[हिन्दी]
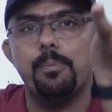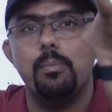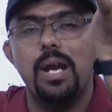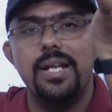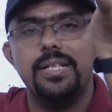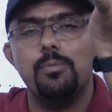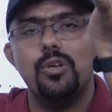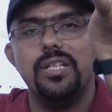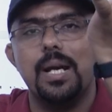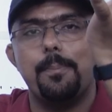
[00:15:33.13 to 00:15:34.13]
एंटीबॉडी
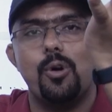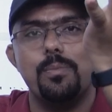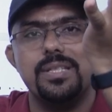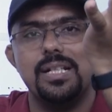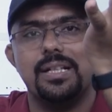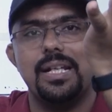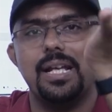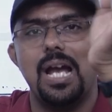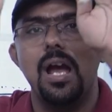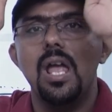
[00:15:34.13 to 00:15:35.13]
का फॉर्मेशन
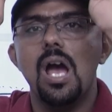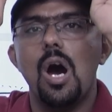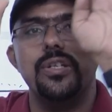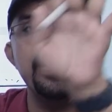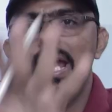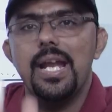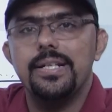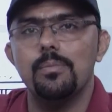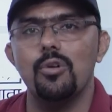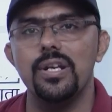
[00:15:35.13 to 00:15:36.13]
करेगा और ये
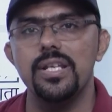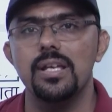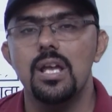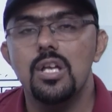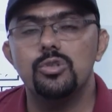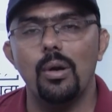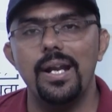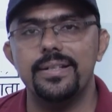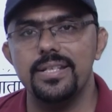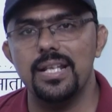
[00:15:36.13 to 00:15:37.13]
एंटीबॉडीज जो
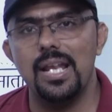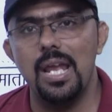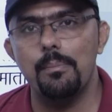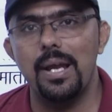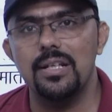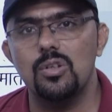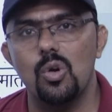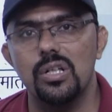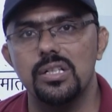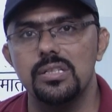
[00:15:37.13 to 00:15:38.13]
एंटीजन है माइक्रो
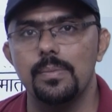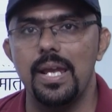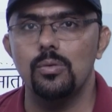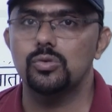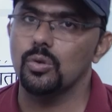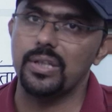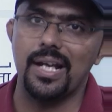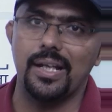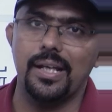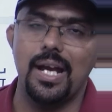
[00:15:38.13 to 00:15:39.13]
ऑर्गेनिज्म है उसको क्या
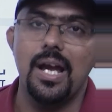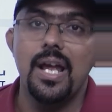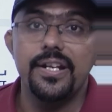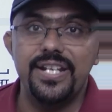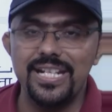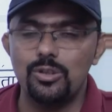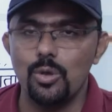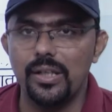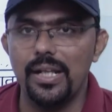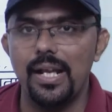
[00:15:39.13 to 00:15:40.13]
करेगा डिस्ट्रॉय
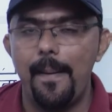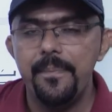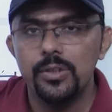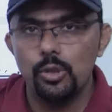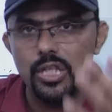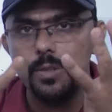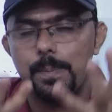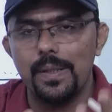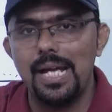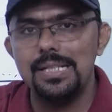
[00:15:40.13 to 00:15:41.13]
करेगा तो इस
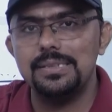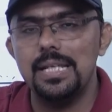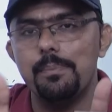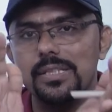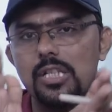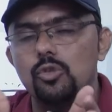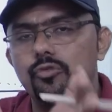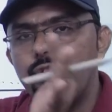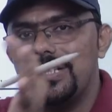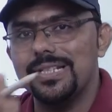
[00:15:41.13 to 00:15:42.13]
प्रकार से मदर टू
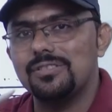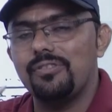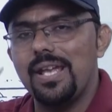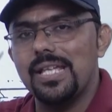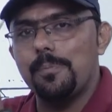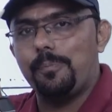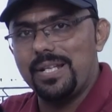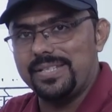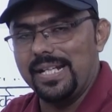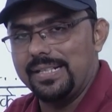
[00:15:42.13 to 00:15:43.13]
फिटस वाया द
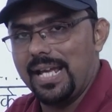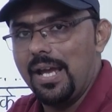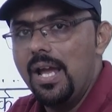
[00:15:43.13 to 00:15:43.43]
प्लेसेंटा